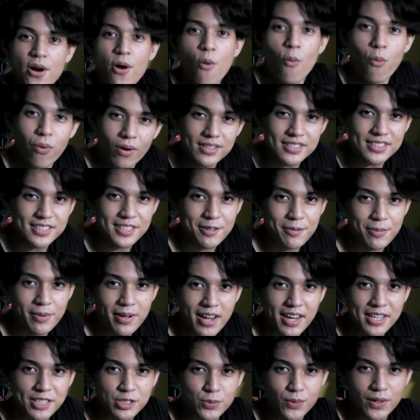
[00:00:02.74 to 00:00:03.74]
What's up
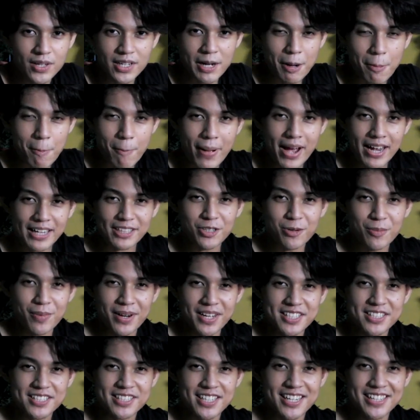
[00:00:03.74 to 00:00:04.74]
guys? Welcome back to my
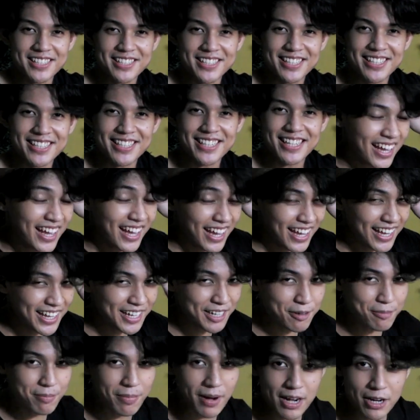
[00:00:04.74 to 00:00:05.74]
channel.
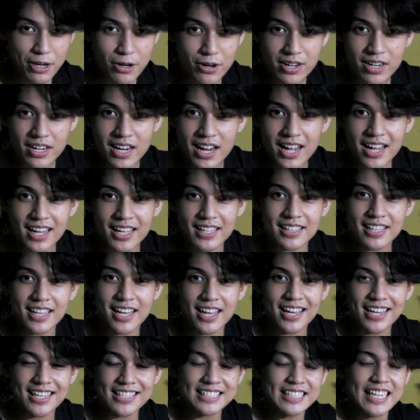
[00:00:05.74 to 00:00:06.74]
And bago ang lahat
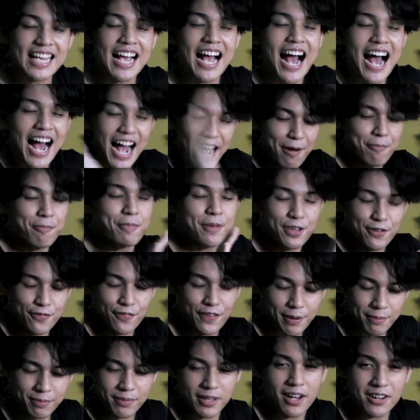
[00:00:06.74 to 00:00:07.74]
guys, happy
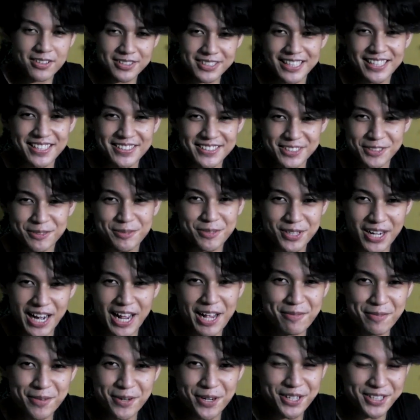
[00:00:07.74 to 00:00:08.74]
5,000
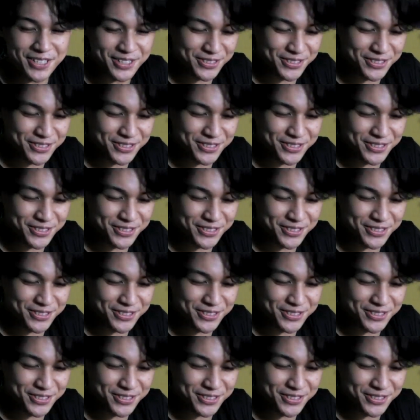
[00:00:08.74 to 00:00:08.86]
subscribers!